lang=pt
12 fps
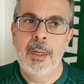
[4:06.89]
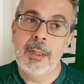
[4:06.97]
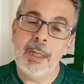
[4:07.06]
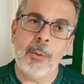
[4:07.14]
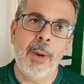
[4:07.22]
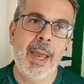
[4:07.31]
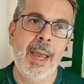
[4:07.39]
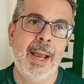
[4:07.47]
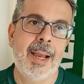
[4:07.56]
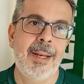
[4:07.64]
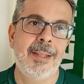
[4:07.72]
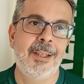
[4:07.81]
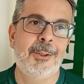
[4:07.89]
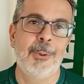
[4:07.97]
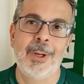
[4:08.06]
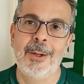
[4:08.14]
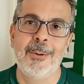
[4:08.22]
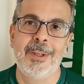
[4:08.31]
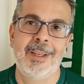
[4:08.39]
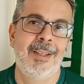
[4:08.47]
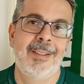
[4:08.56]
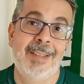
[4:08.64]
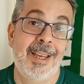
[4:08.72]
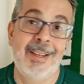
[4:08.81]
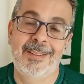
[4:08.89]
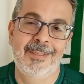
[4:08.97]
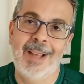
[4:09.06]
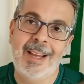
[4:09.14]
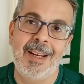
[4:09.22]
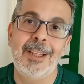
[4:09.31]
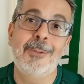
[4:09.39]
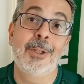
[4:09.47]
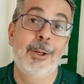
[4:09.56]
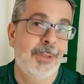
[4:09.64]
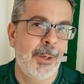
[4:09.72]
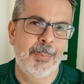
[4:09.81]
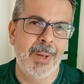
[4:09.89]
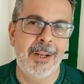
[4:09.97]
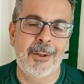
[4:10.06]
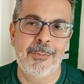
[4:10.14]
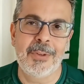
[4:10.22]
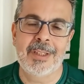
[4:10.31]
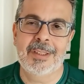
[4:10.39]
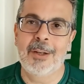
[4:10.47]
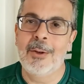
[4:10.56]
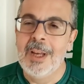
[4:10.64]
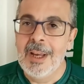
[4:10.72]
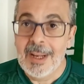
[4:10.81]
Não é, acredito eu, e tenho, acredito não, tenho plena convicção,